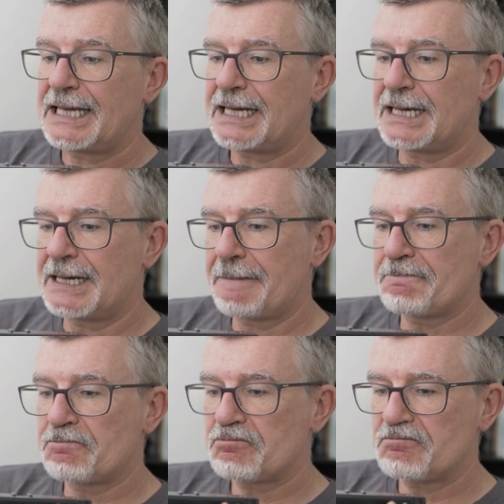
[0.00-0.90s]

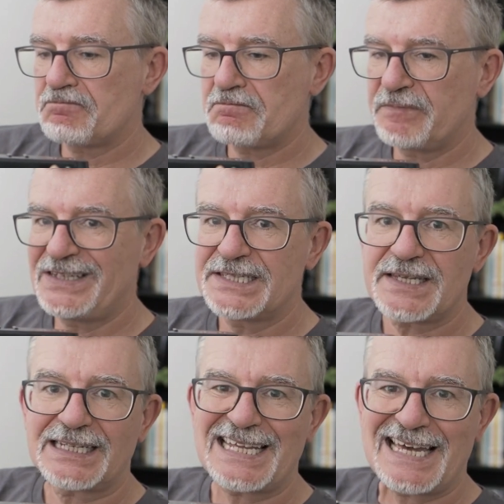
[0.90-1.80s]
Ähm, wie
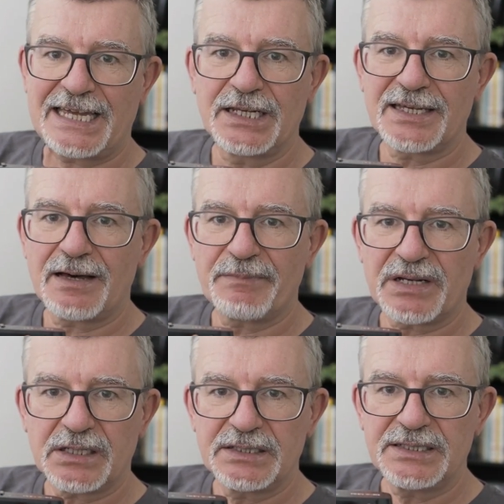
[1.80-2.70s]
gesagt, keine
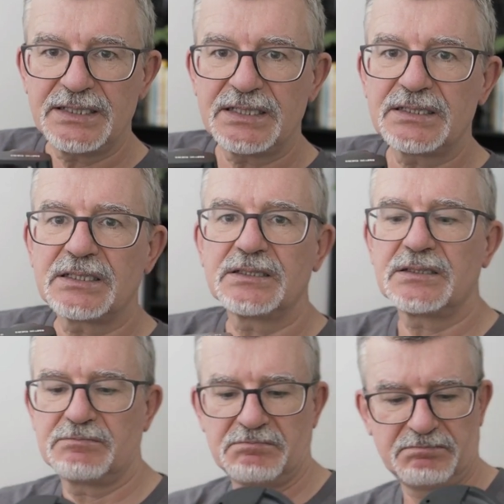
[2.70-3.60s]
Kamera, die ich äh,